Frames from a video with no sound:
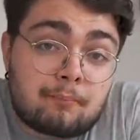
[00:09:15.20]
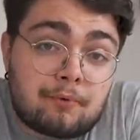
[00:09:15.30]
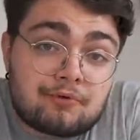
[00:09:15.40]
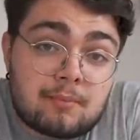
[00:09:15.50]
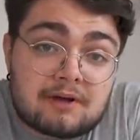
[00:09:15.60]
un
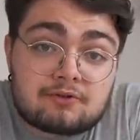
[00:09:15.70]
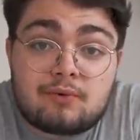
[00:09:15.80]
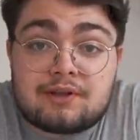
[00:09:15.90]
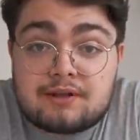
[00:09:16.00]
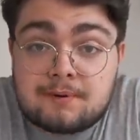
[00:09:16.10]
po' de mais
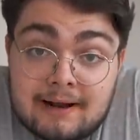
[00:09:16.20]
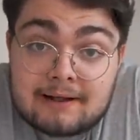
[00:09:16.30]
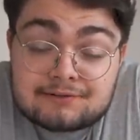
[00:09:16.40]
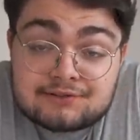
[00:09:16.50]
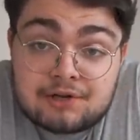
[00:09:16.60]
quindi
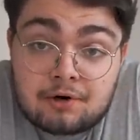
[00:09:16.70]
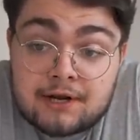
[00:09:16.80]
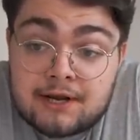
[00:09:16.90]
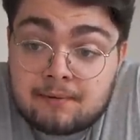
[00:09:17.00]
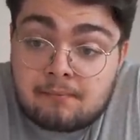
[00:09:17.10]
Alex
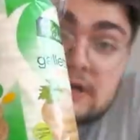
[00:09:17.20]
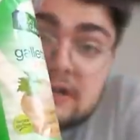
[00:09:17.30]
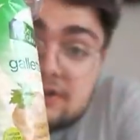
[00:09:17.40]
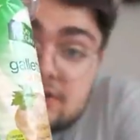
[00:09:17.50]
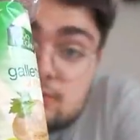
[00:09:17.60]
Theory
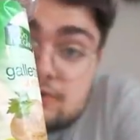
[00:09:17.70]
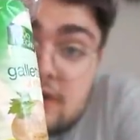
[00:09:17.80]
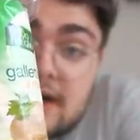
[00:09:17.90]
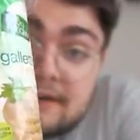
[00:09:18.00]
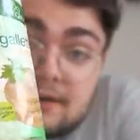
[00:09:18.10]
gallette
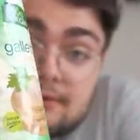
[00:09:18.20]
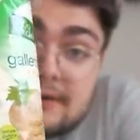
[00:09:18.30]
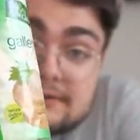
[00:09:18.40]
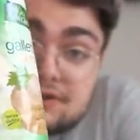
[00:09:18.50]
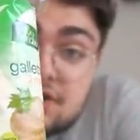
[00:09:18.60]
industriali da
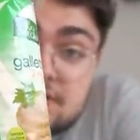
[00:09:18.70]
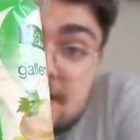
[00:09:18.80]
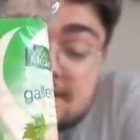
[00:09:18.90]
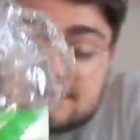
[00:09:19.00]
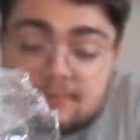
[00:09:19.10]
90
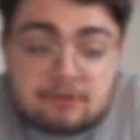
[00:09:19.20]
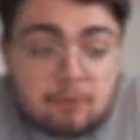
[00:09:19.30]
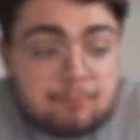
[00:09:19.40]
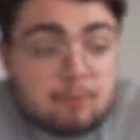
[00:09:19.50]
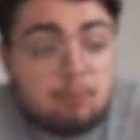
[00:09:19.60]
centesimi
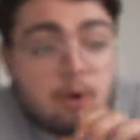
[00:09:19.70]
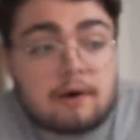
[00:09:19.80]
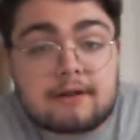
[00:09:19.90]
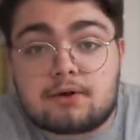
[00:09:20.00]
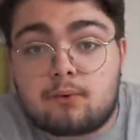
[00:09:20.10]
sono più
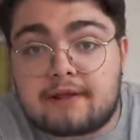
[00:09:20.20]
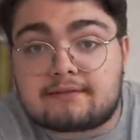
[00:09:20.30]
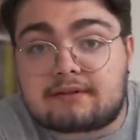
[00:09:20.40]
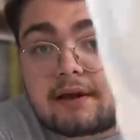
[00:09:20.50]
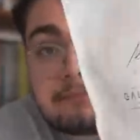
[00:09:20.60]
buone di
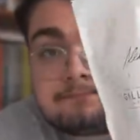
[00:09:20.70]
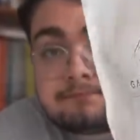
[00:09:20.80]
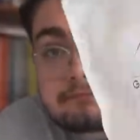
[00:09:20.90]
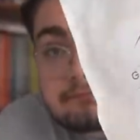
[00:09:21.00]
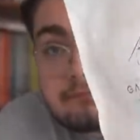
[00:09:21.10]
queste
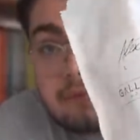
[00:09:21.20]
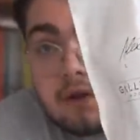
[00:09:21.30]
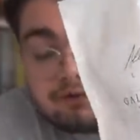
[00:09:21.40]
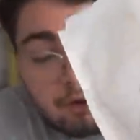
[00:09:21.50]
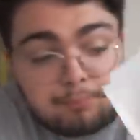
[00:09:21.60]

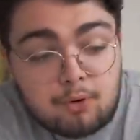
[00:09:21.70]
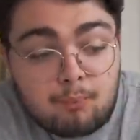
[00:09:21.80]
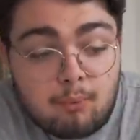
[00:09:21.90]
sono più